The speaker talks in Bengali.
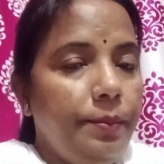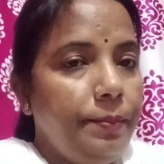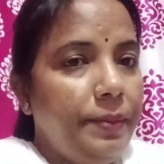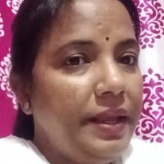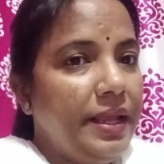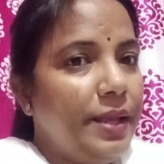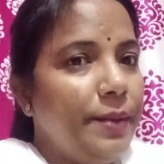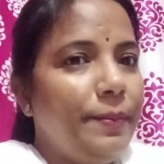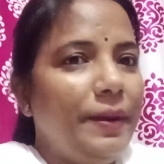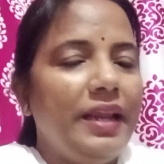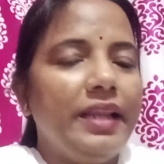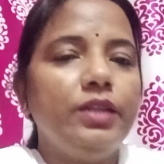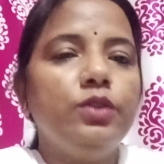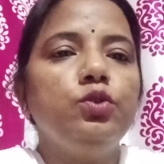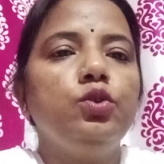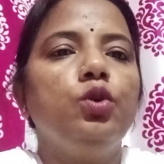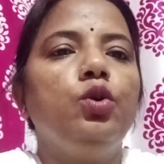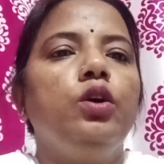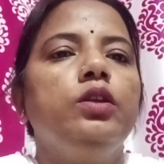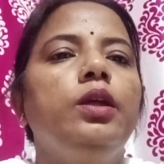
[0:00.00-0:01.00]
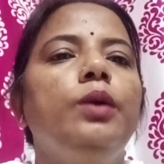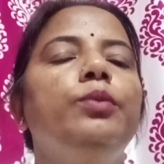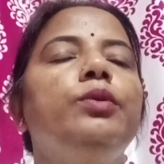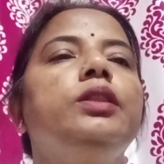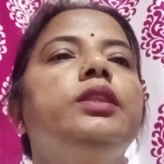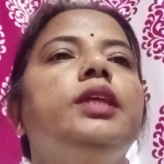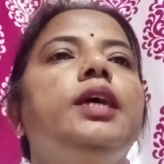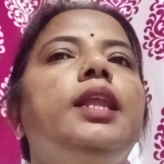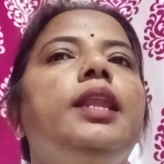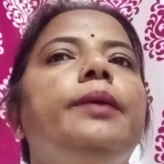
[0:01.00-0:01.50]
পিঙ্কি পালকে দুটো কথা
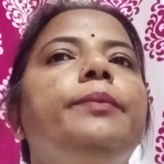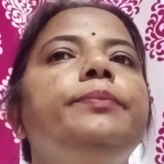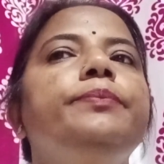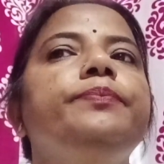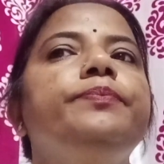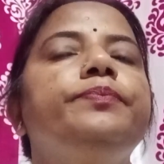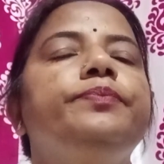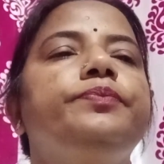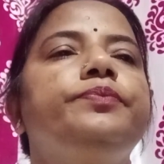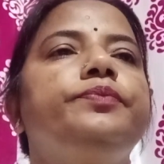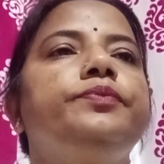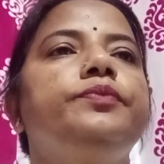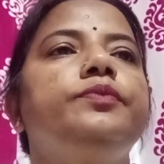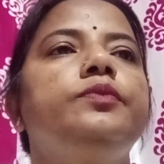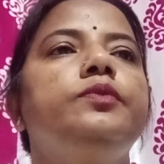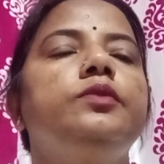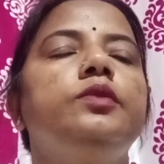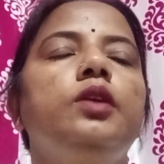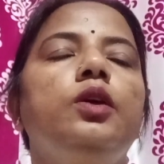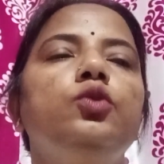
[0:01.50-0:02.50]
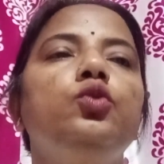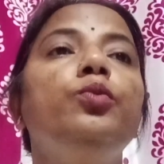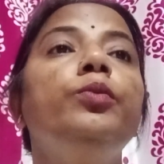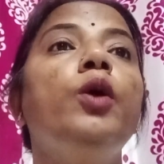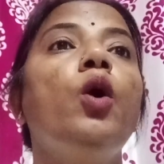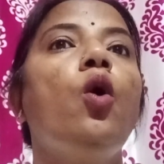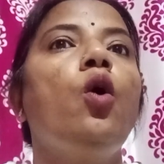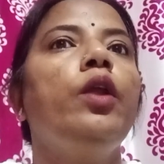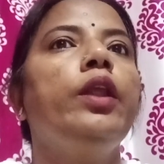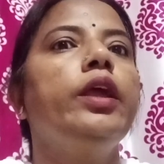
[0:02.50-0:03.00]
বলতে এলাম
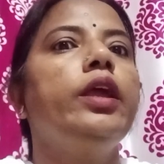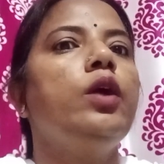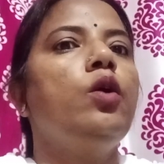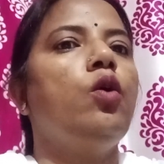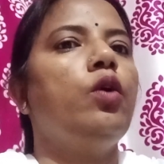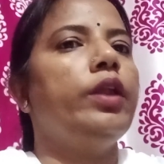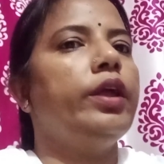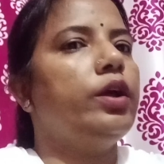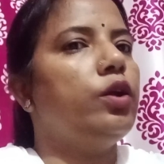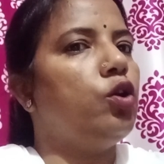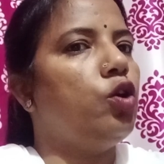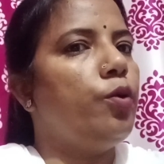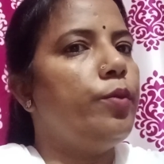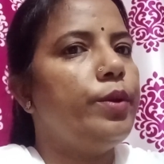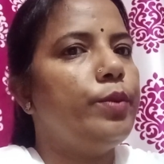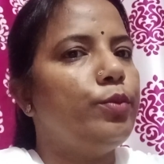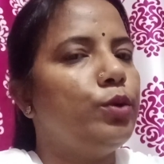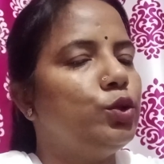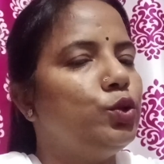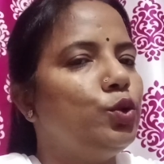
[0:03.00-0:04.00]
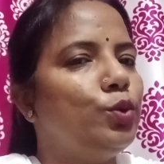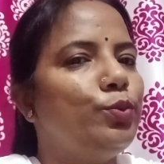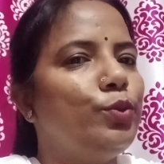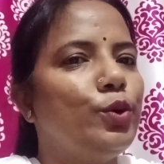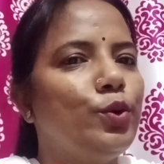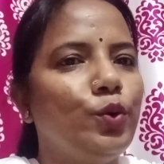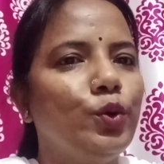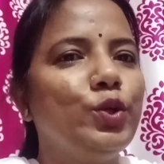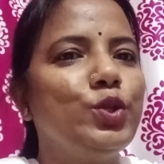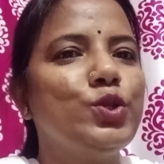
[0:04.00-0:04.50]
তোমরা অনেকে অনেক রকমের মন্তব্য
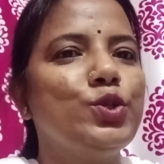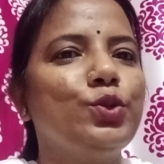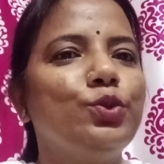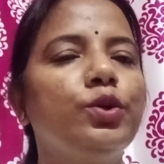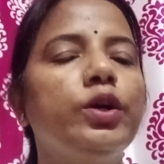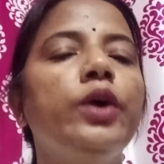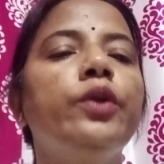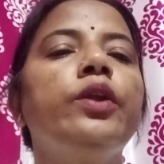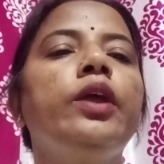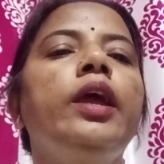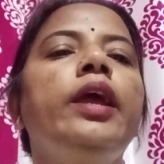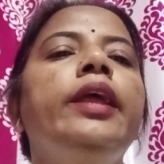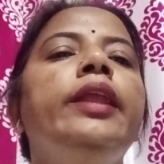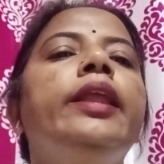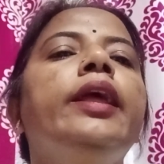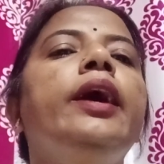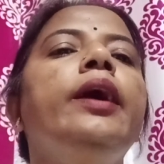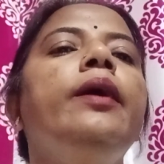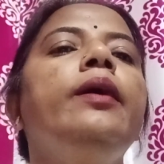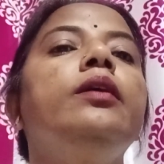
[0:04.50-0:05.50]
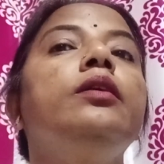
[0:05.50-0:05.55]
করছো কারণ এইটা